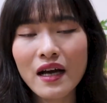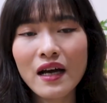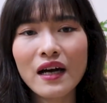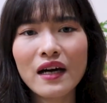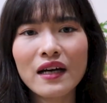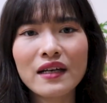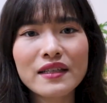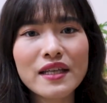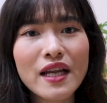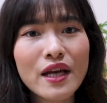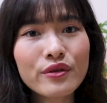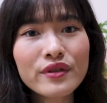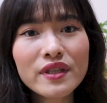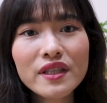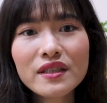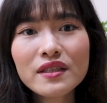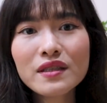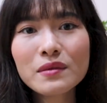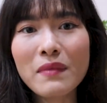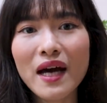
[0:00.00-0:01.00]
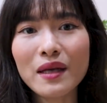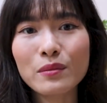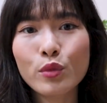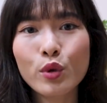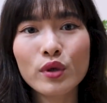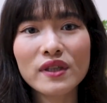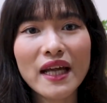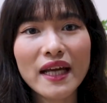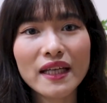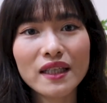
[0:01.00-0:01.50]
à, nếu như bạn
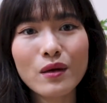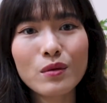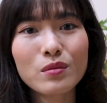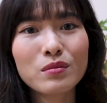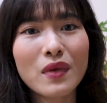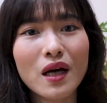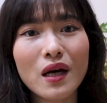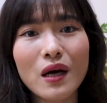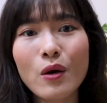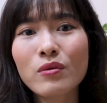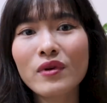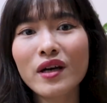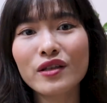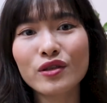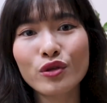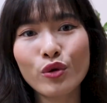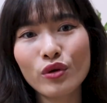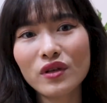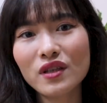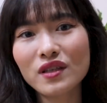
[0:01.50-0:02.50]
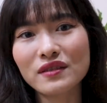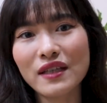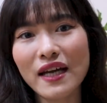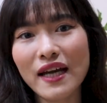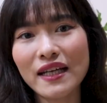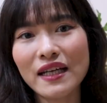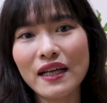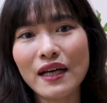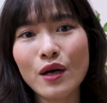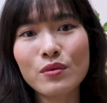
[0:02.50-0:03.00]
muốn thành công mà không cần nỗ lực
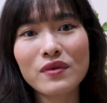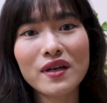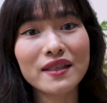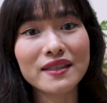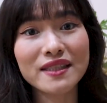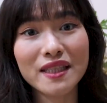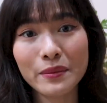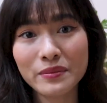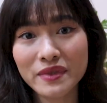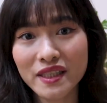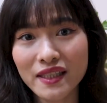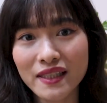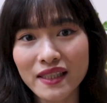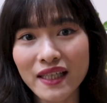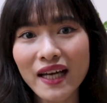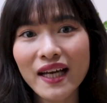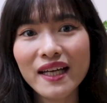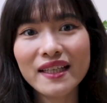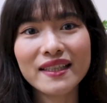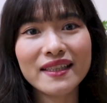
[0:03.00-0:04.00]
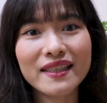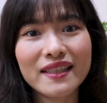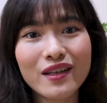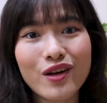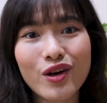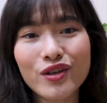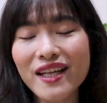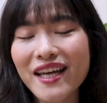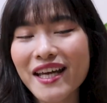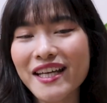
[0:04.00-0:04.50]
hay là không cần chăm chỉ thì
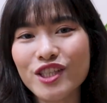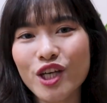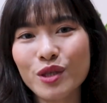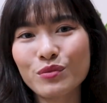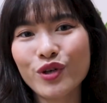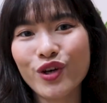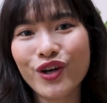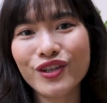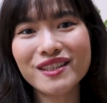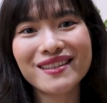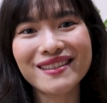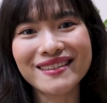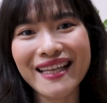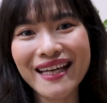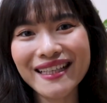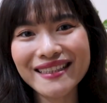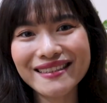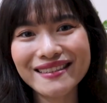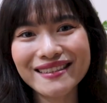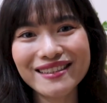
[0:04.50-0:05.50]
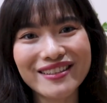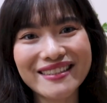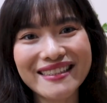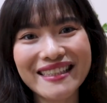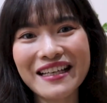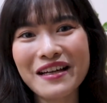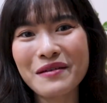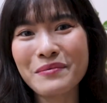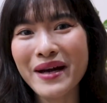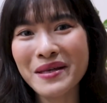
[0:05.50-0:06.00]
có thể chọn một con đường tắt đó
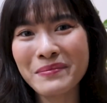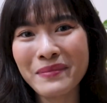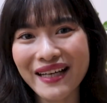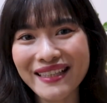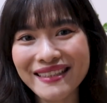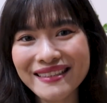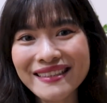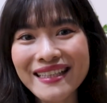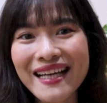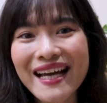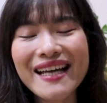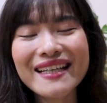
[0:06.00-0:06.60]
chính là may mắn